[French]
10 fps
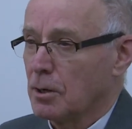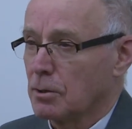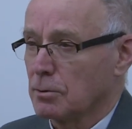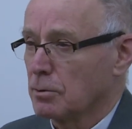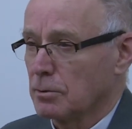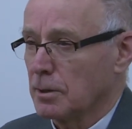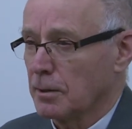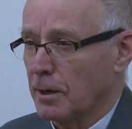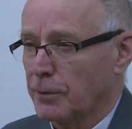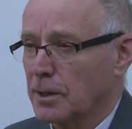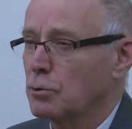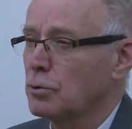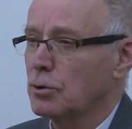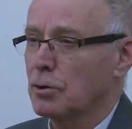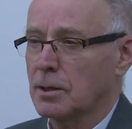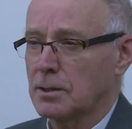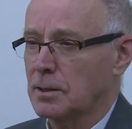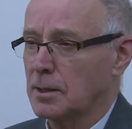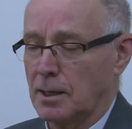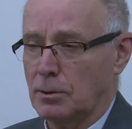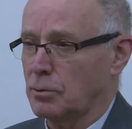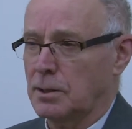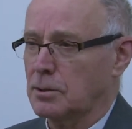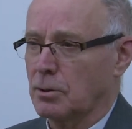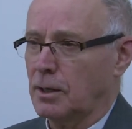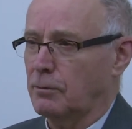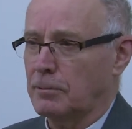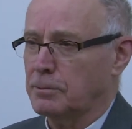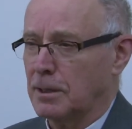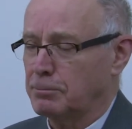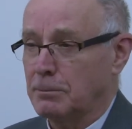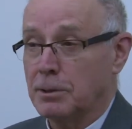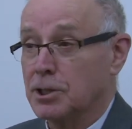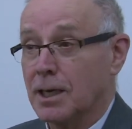euh, d'Afrique du Nord, etc. Et donc ils se révoltent petit à petit, mais ils